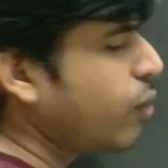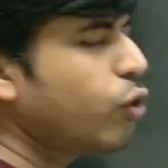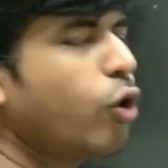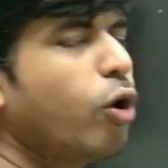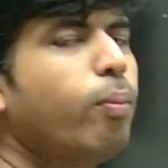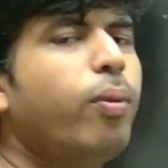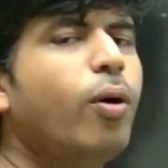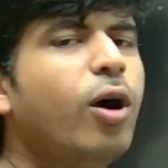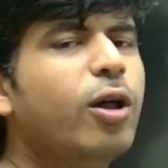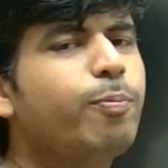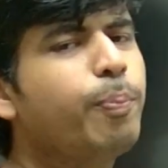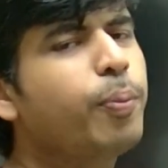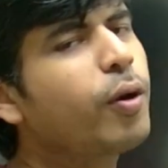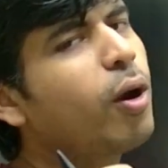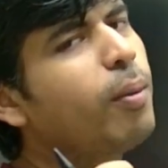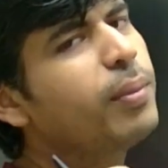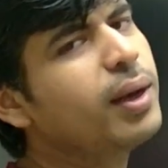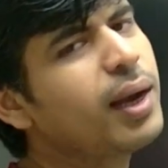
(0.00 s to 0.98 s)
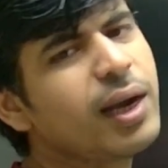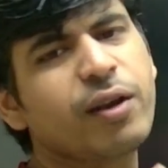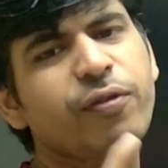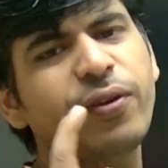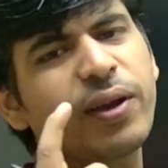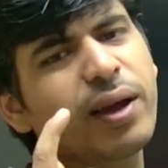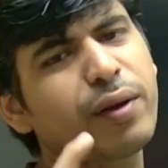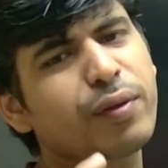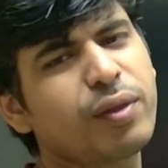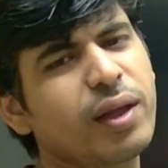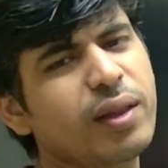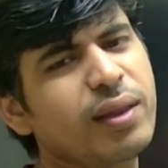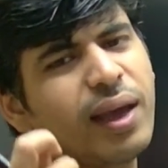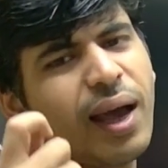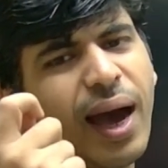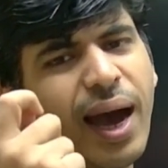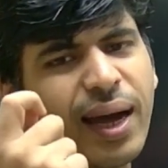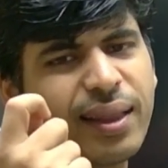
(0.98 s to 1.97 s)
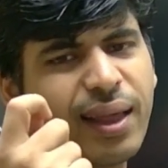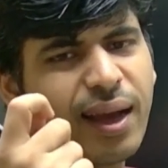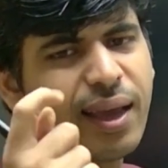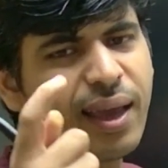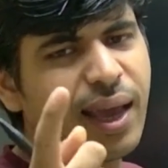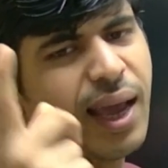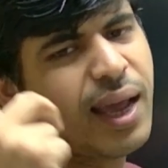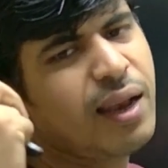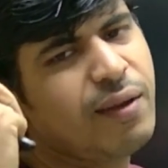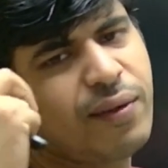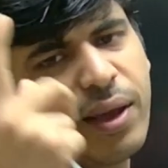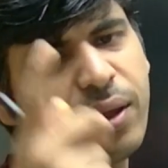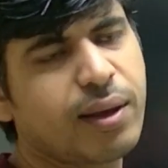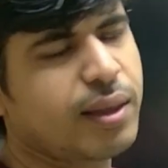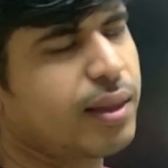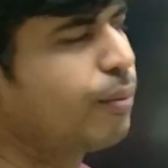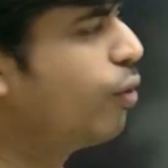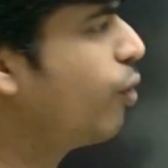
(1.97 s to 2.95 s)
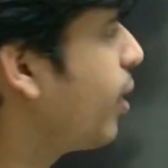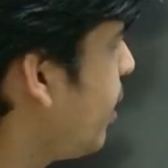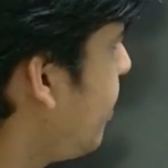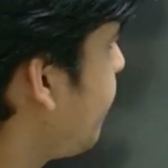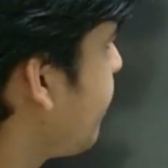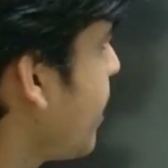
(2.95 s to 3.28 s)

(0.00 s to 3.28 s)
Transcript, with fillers: दो बहुत प्रोमिनेंट फिगर दे दिए आधा खेल ही वही खत्म हो गया